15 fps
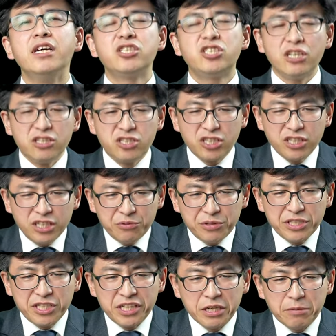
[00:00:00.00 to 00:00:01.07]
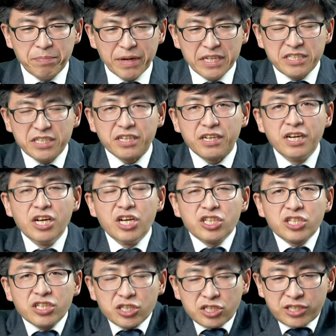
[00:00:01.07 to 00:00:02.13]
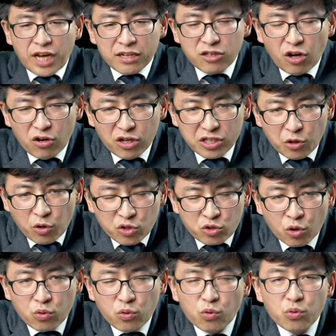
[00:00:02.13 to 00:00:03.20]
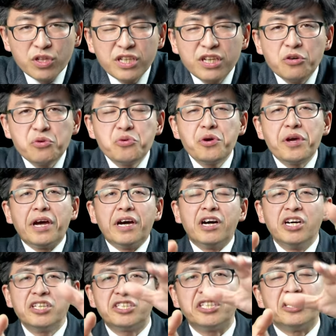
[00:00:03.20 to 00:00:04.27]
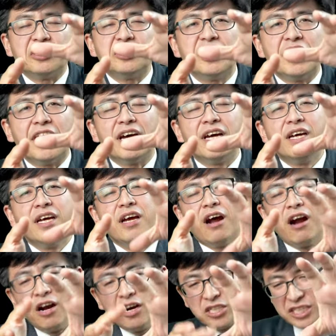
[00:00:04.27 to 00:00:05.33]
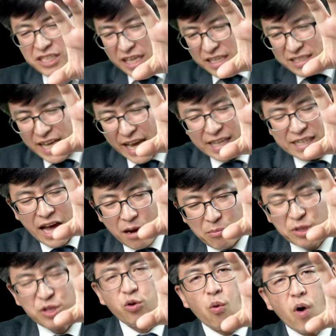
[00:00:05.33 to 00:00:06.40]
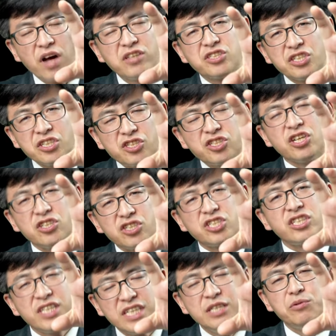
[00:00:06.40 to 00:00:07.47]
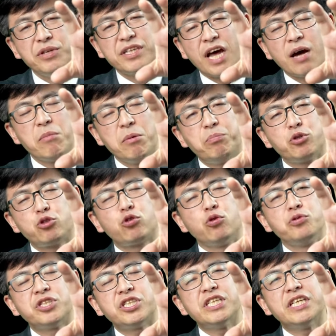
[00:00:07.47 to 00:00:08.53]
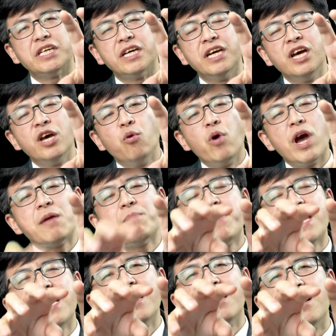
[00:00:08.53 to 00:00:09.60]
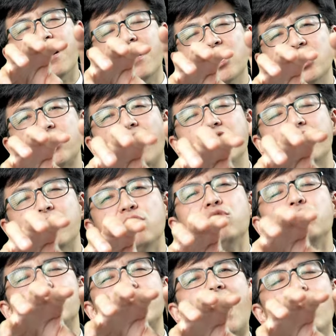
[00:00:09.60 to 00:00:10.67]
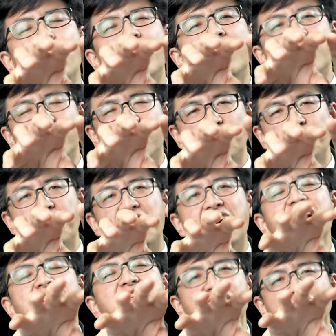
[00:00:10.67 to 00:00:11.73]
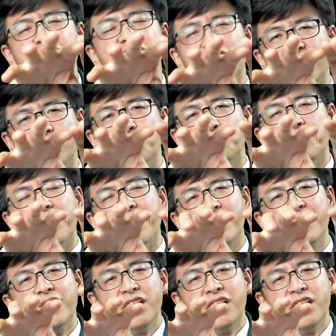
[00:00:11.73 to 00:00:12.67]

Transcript: 正是因为这个背景，讲到了重构了那个约和警戒，而现在他们的光景，正是因为他们不忠心，违背了上帝与大卫立的约、恩慈立的约。